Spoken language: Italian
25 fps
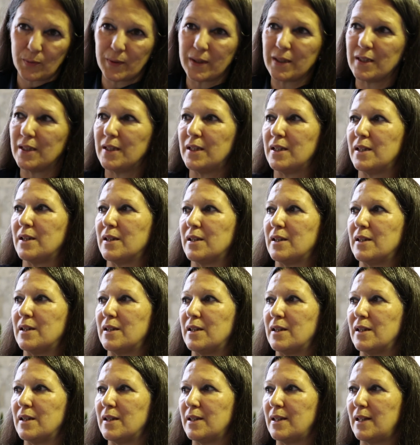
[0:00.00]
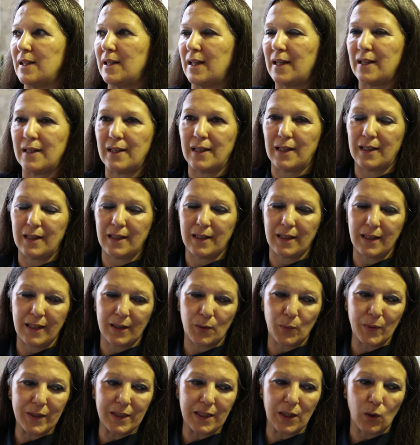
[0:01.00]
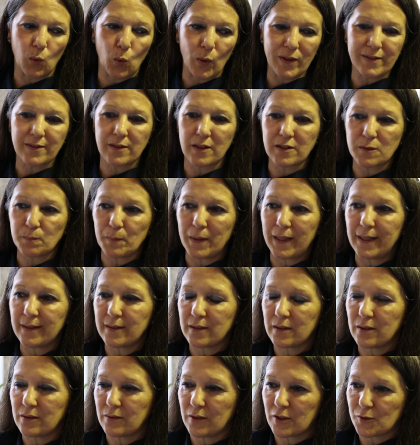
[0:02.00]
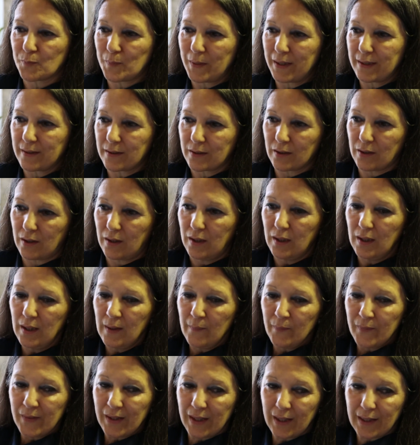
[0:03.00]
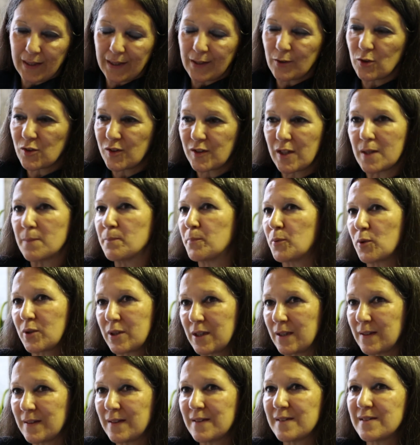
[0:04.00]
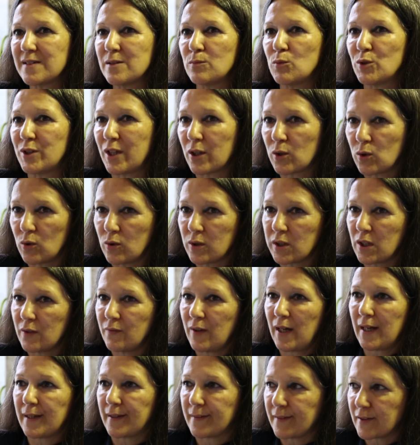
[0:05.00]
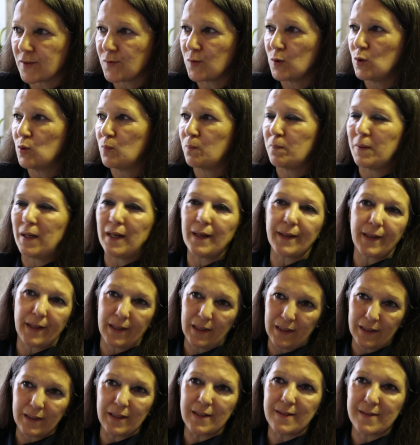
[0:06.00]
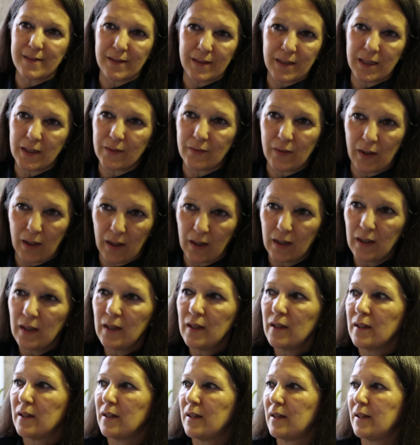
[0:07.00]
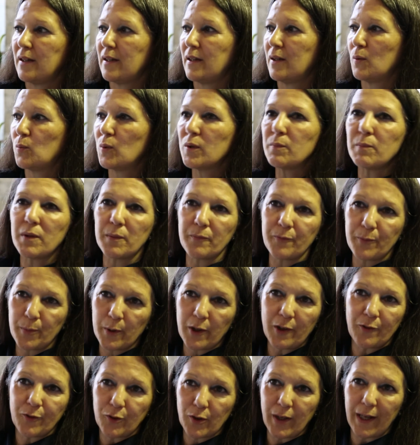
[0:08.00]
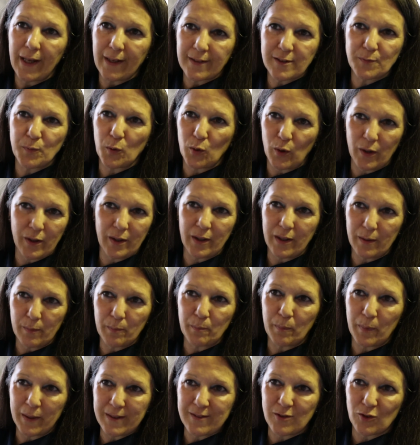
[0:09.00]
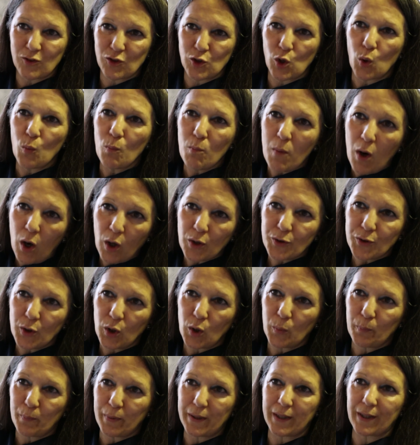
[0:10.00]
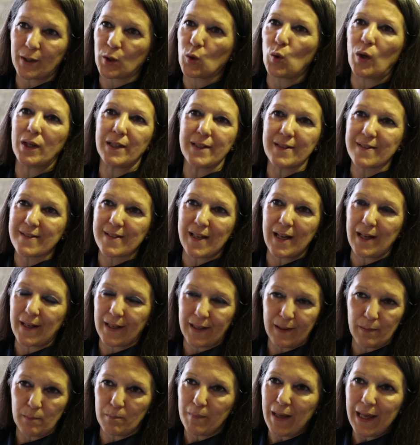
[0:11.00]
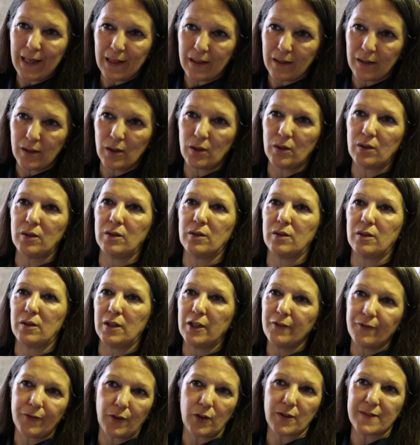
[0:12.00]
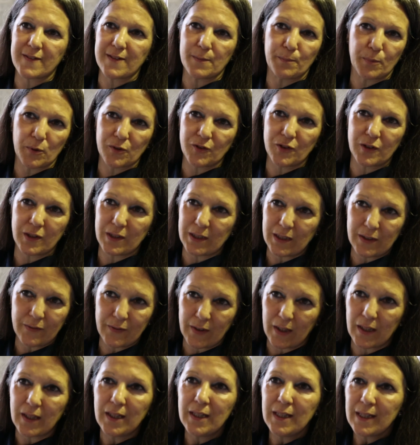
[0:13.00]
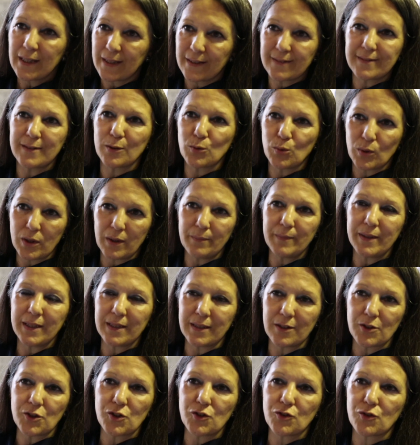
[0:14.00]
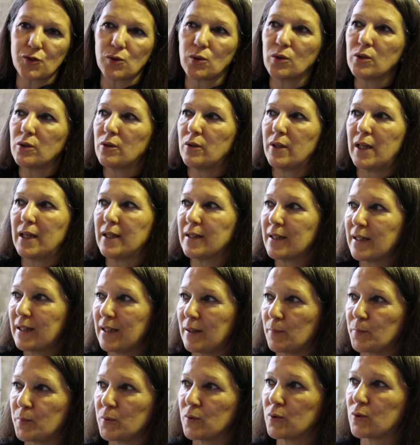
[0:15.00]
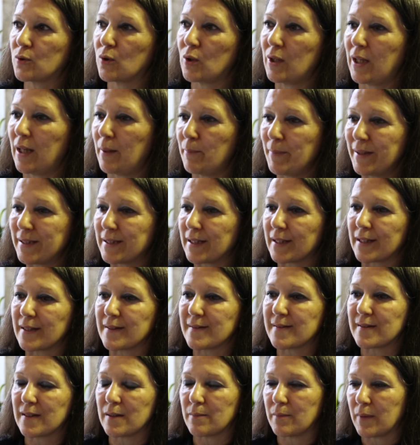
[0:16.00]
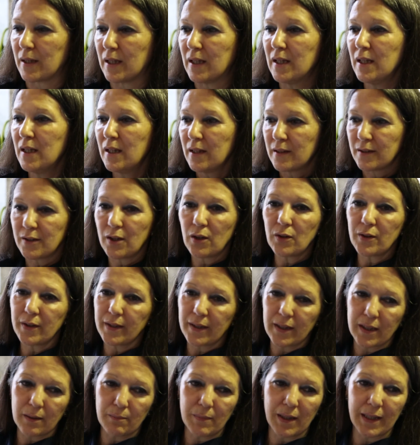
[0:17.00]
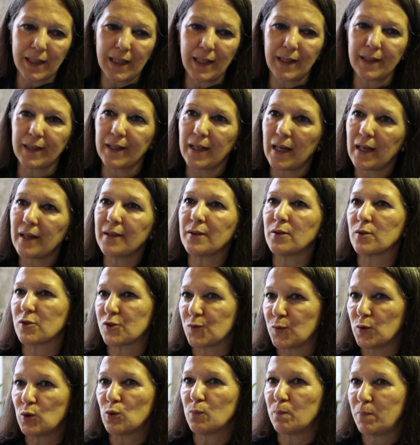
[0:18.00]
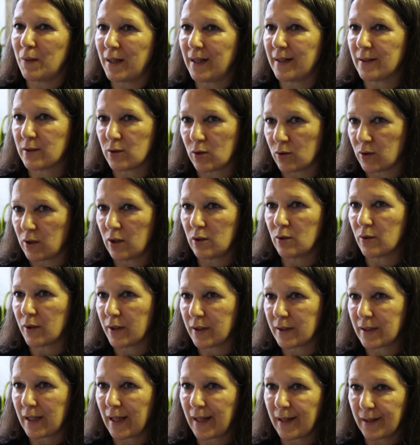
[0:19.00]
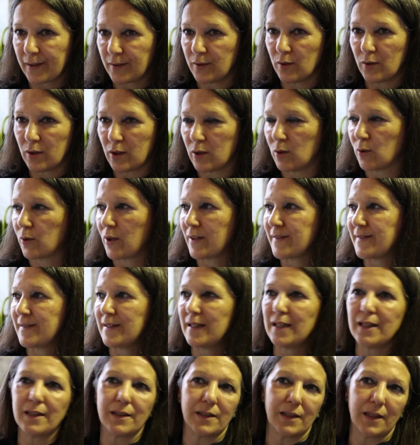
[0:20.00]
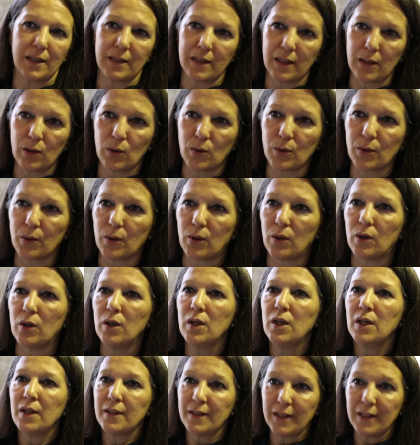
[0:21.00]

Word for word: quindi, eh, la, la, e quindi questo aspetto è un aspetto che credo sia importantissimo da coltivare, da sviluppare, l'iniziativa eh, Women for Expo eh, penso sia un modo per coalizzare meglio le forze positive che sicuramente ci sono e anche appunto la, mettere insieme donne che magari hanno sviluppato nel loro interno, nelle loro aziende, nei loro,